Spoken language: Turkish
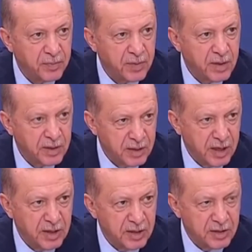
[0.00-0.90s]
teyit
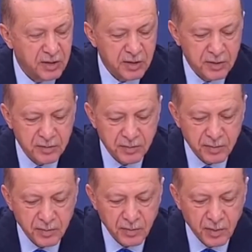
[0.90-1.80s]
ettik.
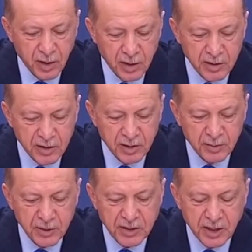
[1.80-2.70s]

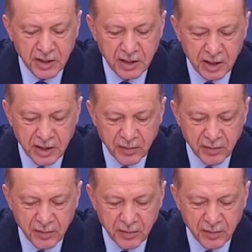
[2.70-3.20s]
Sırbistan ile